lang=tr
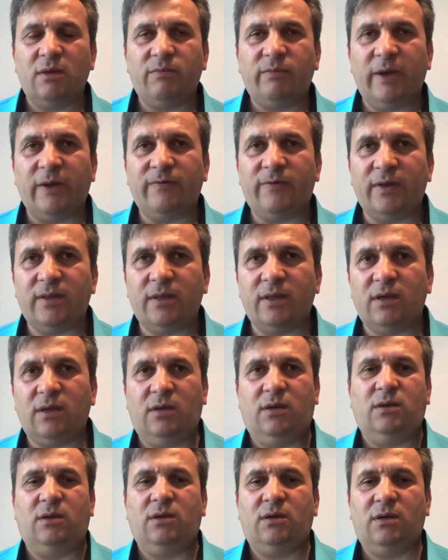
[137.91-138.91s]
beyefendi
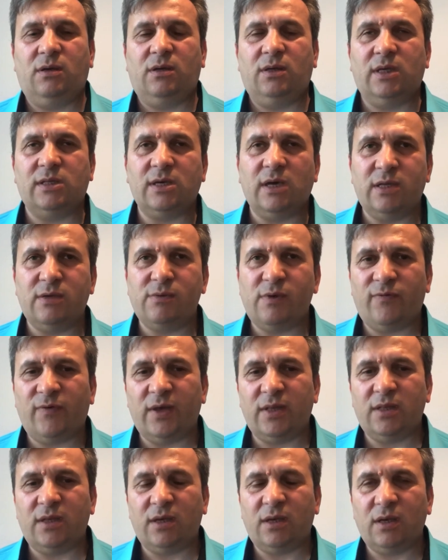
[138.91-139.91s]
ya da
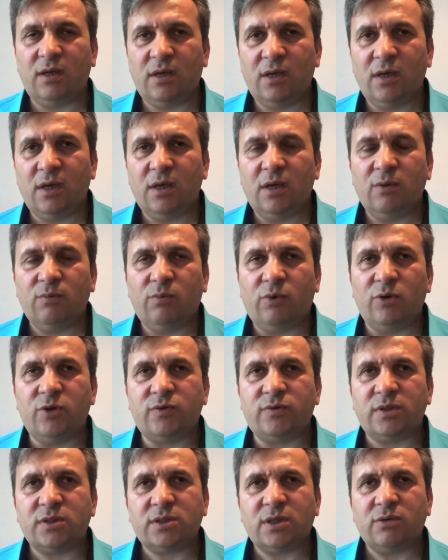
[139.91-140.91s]
hanımefendi
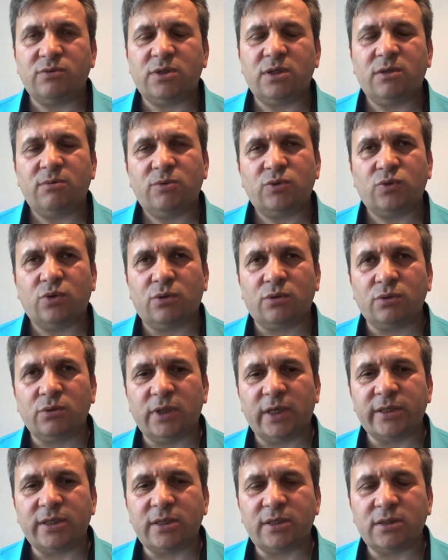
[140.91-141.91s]
polis ve savcı gibi
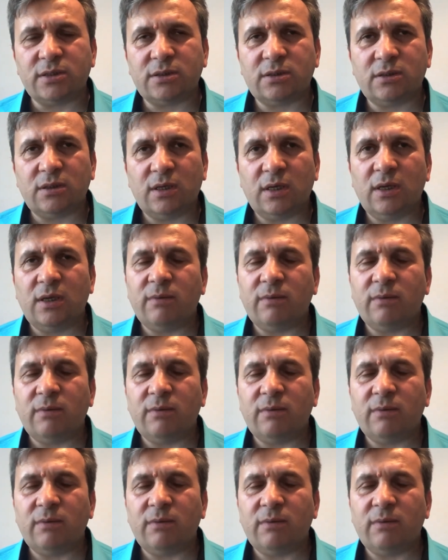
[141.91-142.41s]
sorguladınız.